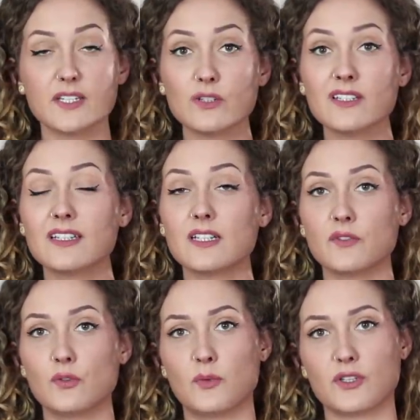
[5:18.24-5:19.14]
Wenn ihr unten in
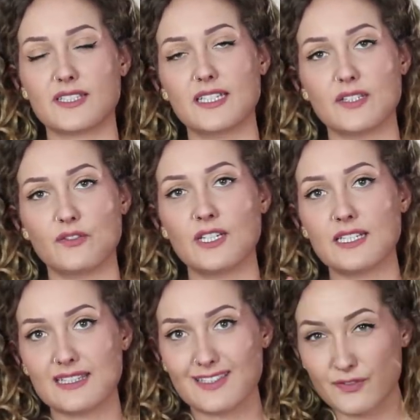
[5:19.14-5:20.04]
die Infobox geht, dann
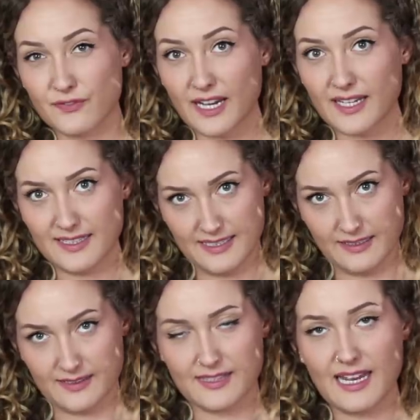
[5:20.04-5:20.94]
findet ihr zwei
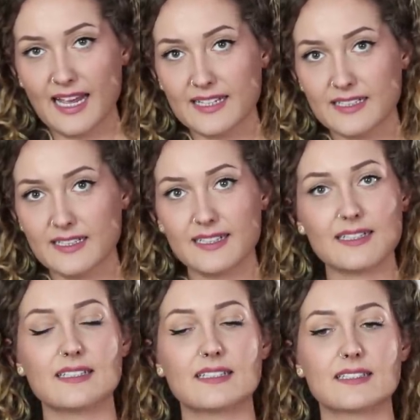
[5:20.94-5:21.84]
Links. Der eine
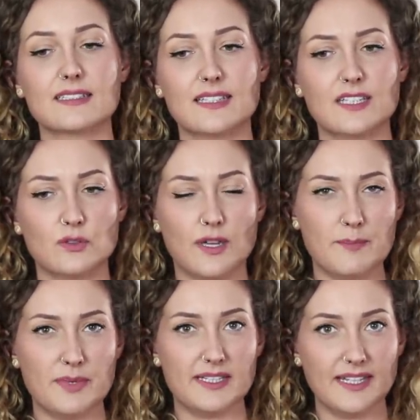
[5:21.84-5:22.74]
Link ist, geht zu
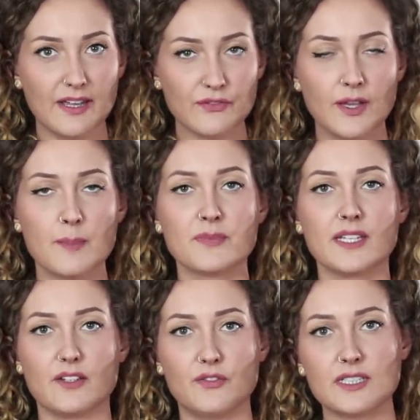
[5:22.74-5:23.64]
einem PDF
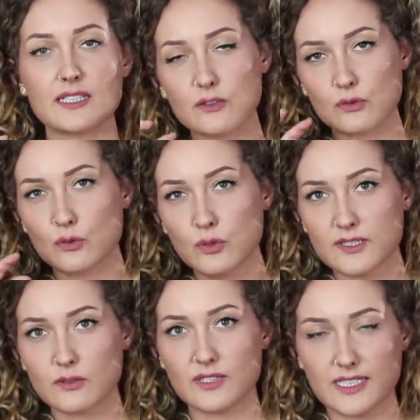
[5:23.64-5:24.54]
da findet ihr so
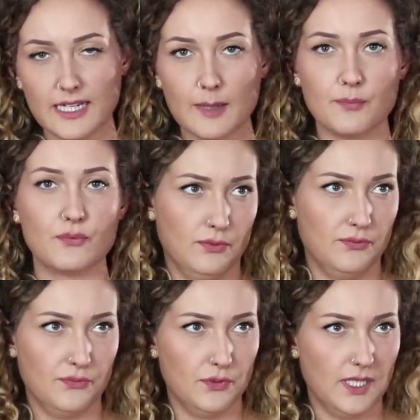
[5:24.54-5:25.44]
kurz und knapp,
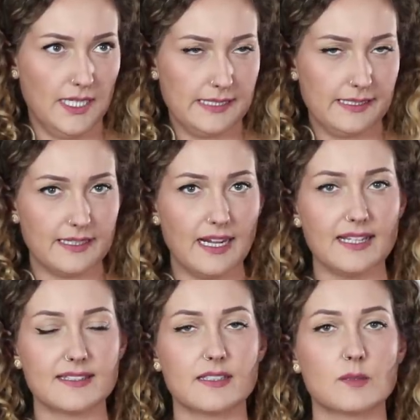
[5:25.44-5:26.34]
wofür halt
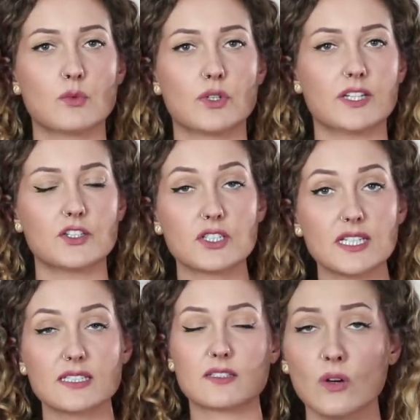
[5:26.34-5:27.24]
jeder einzelne Monat
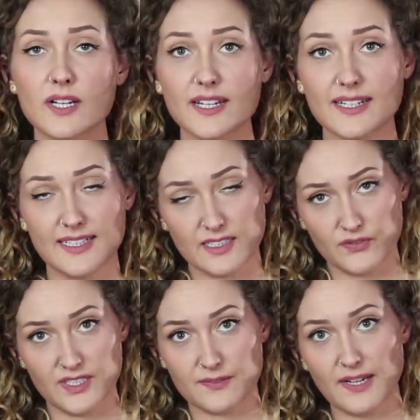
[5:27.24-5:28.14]
steht. Oder ihr klickt
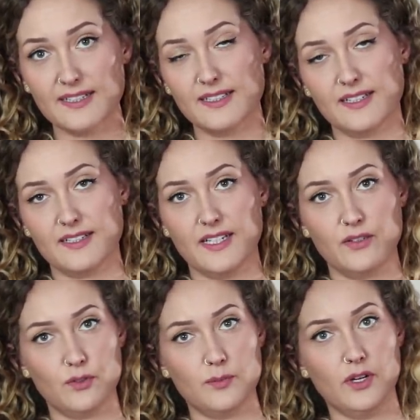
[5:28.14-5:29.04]
auf den zweiten Link in der
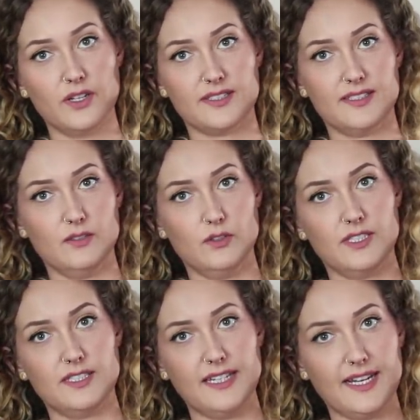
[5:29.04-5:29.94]
Infobox
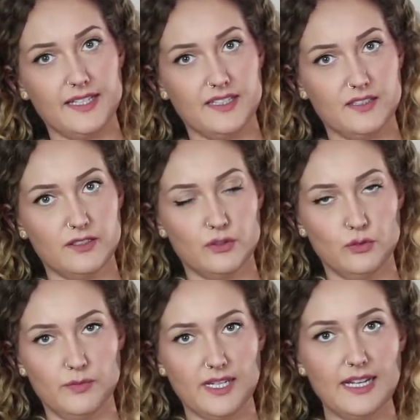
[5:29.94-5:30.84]
und der geht's
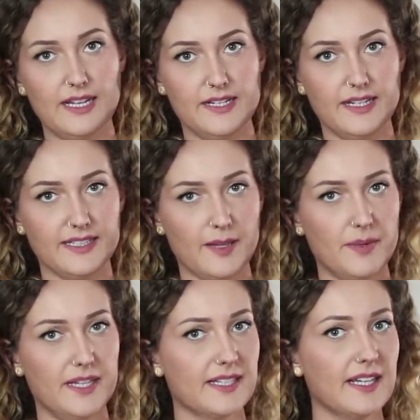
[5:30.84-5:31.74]
zum Kalender. Ich
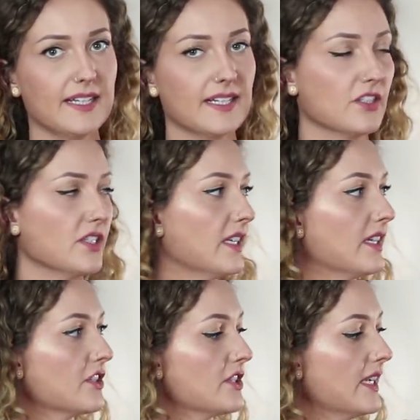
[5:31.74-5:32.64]
habe einen Kalender
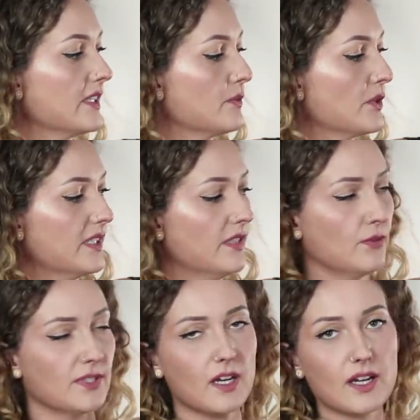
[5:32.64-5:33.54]
äh, gestaltet, wo ich die
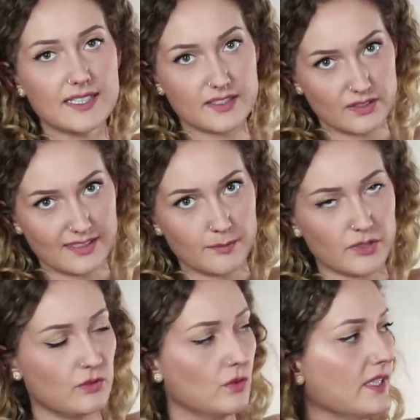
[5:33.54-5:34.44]
Infos auch alle
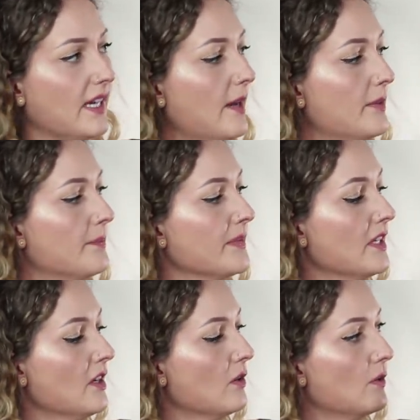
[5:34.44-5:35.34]
zusammengesucht habe.
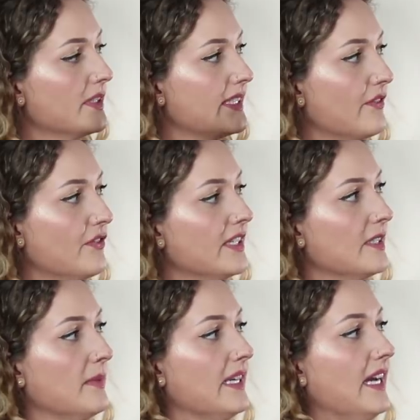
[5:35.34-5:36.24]
Und da
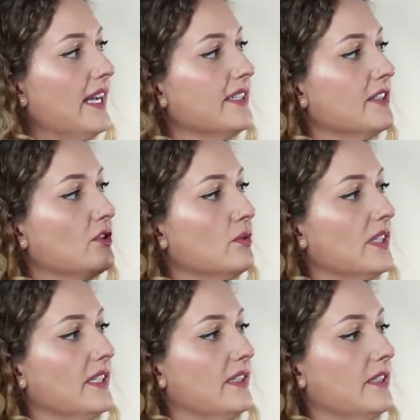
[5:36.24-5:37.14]
findet man halt
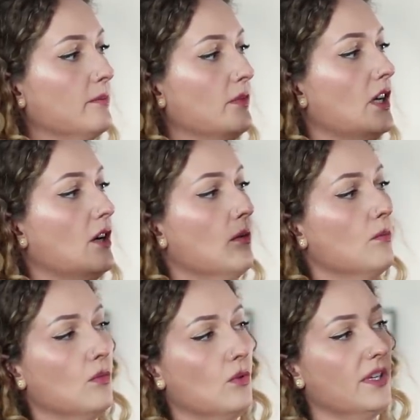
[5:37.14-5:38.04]
zu jedem
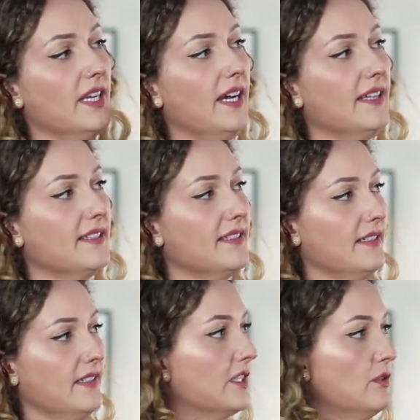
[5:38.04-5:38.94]
Monat
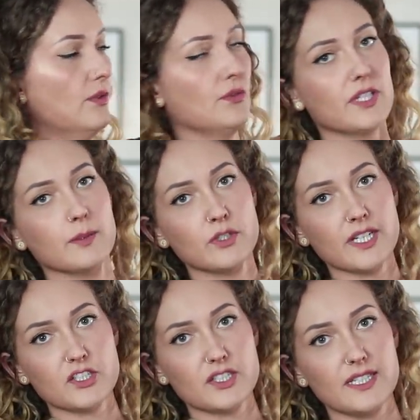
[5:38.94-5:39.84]
nicht nur, wofür der
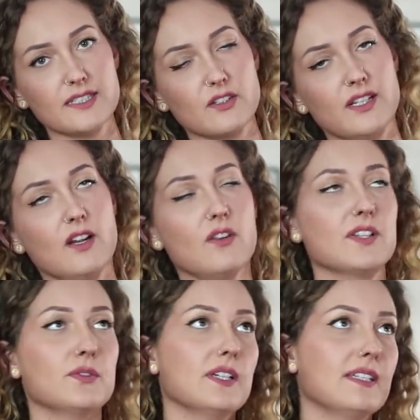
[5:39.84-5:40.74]
Monat steht, sondern auch,
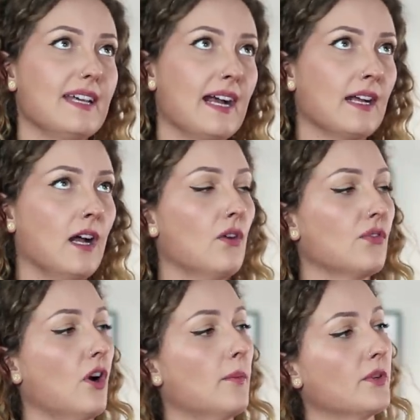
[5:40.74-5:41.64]
was für Gedanken
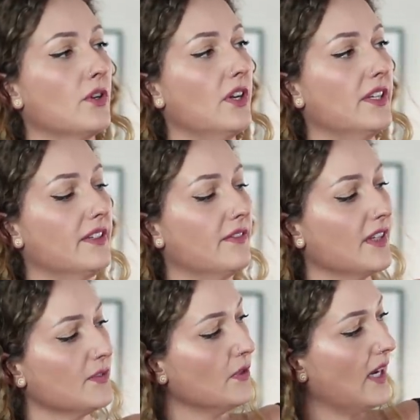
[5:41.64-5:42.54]
aufkommen können,
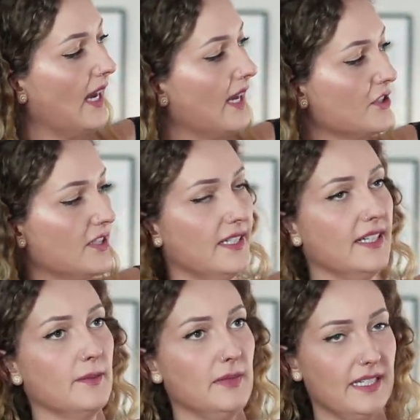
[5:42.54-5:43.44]
was für
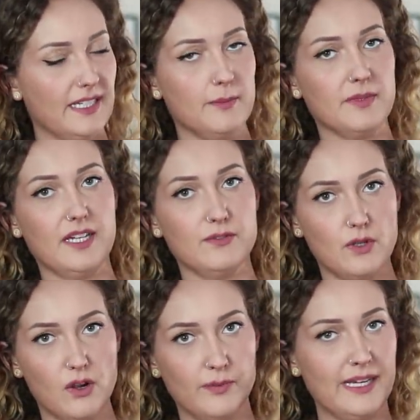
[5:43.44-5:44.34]
Ratschläge man da geben
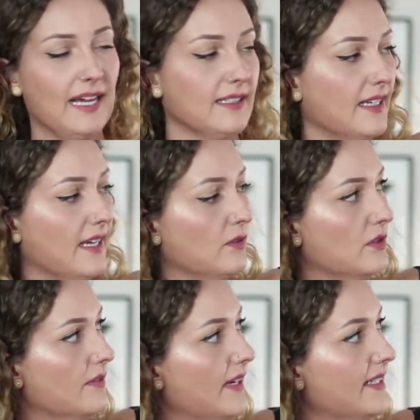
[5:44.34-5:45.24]
kann, worauf man achten kann
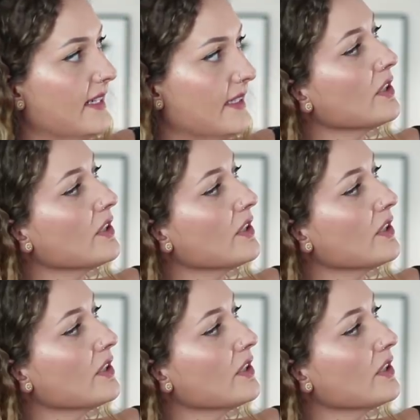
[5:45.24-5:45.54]
und so weiter.